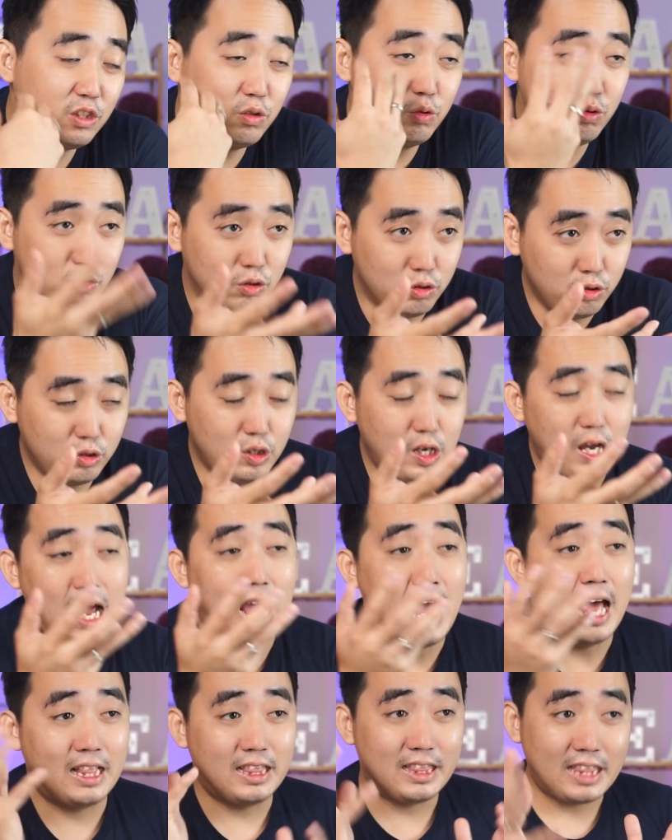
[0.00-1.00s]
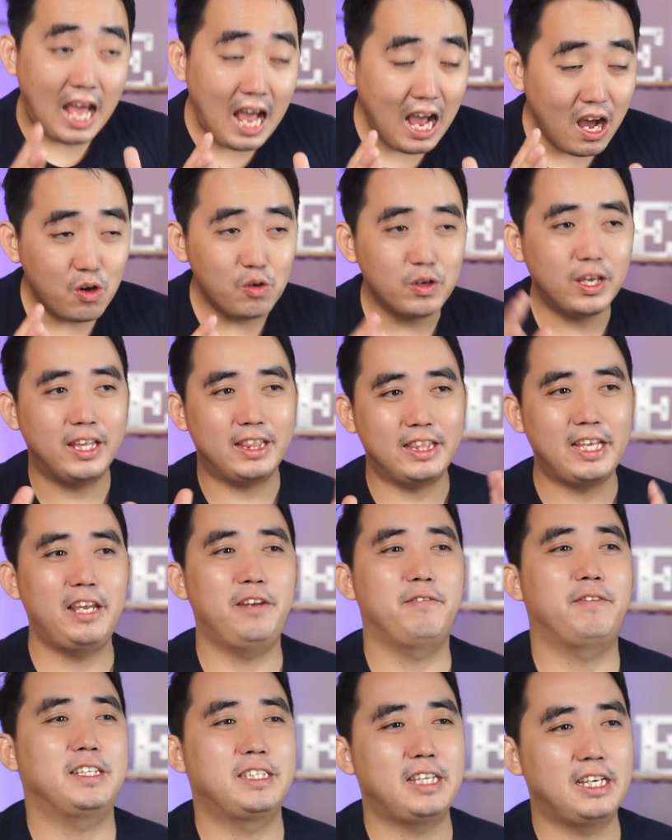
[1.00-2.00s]
dulu atau kita
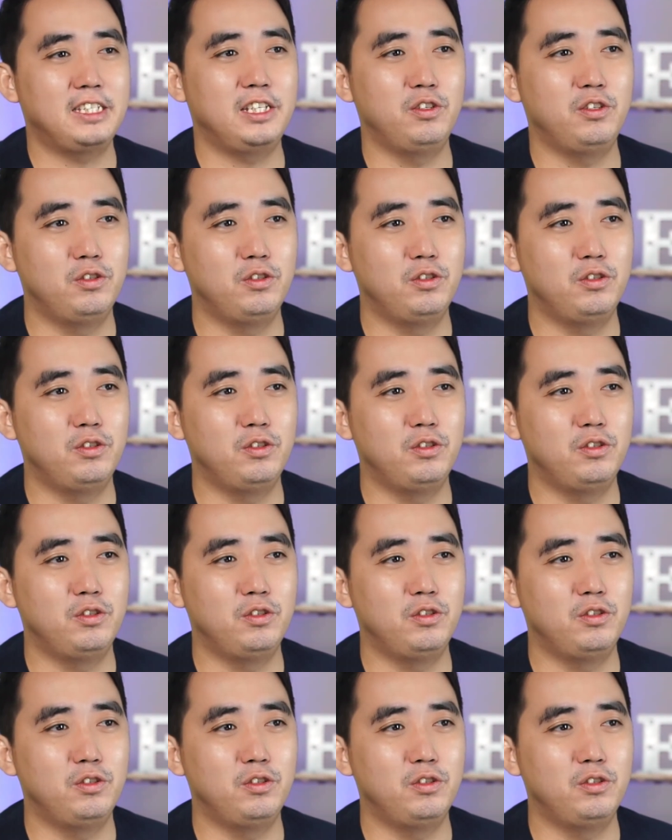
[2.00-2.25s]
investasi